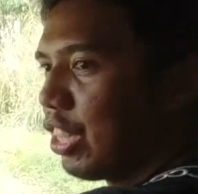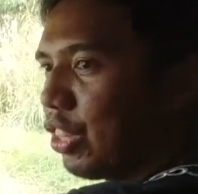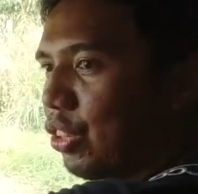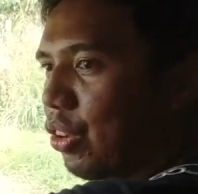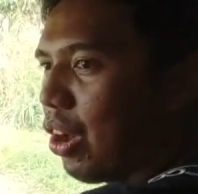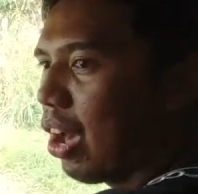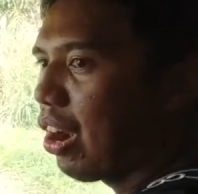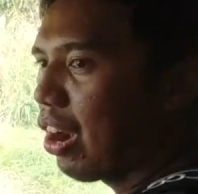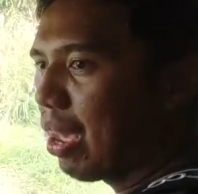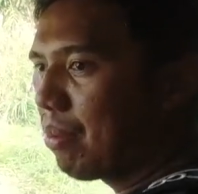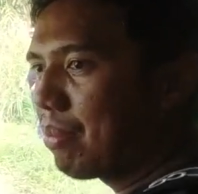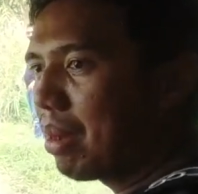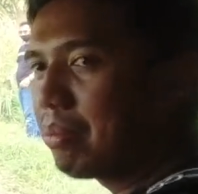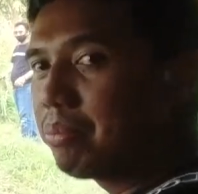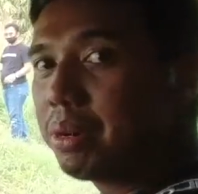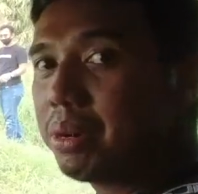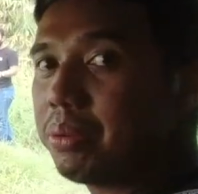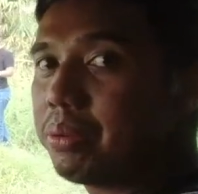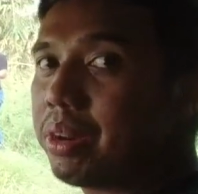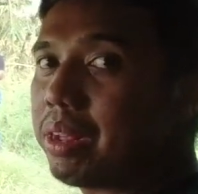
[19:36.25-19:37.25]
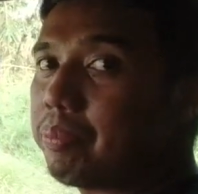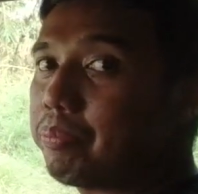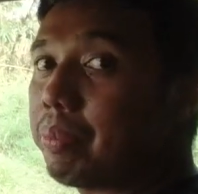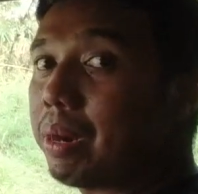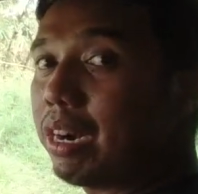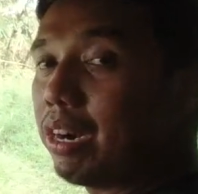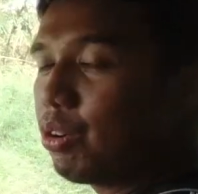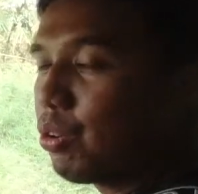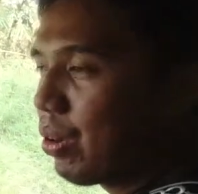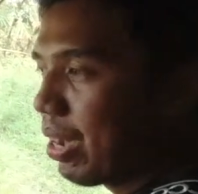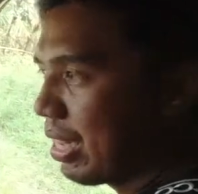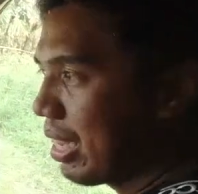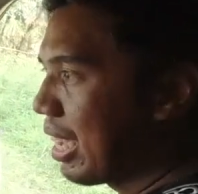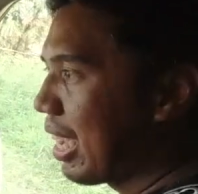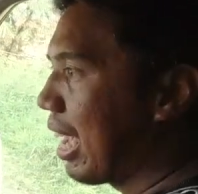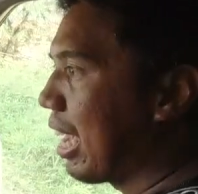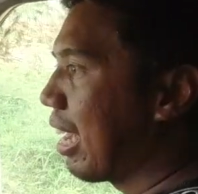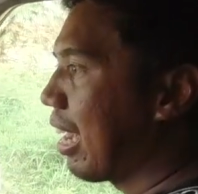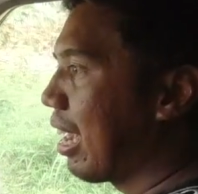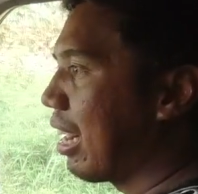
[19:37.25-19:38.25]
Itu kalau emang benar-benar perlu aja
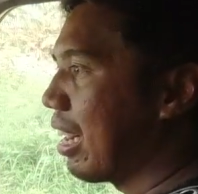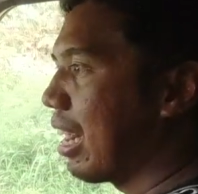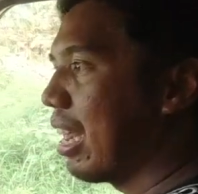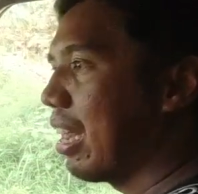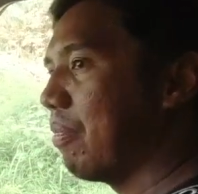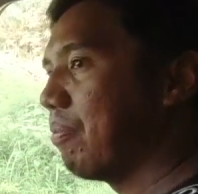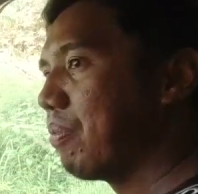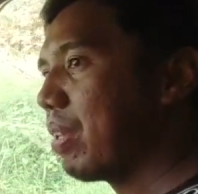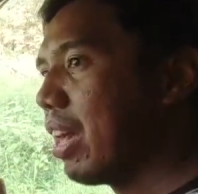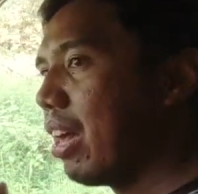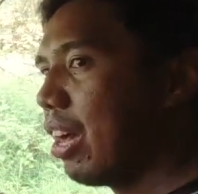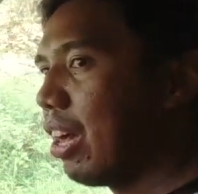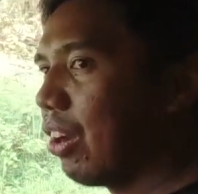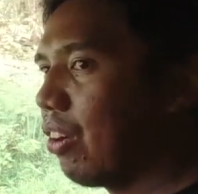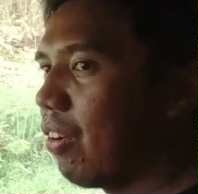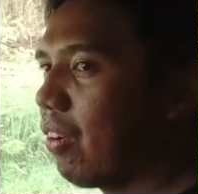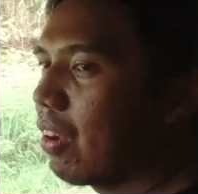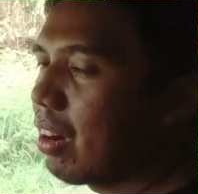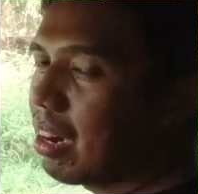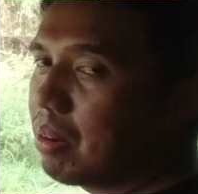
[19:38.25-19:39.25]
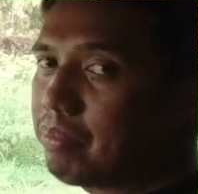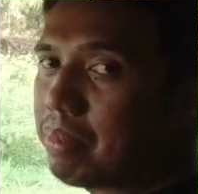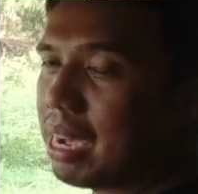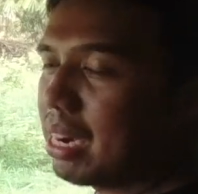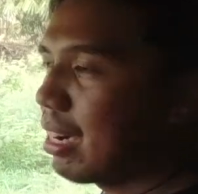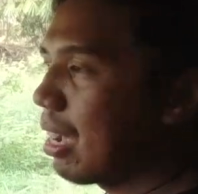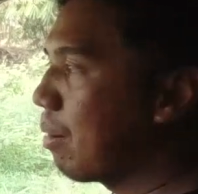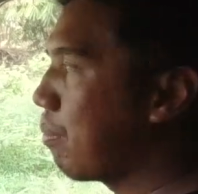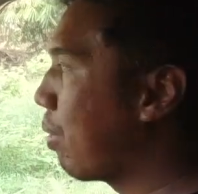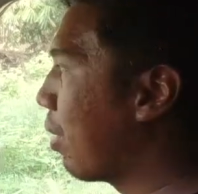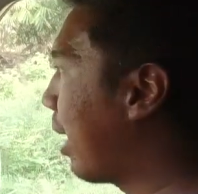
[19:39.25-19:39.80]
ya, karena locker depan nggak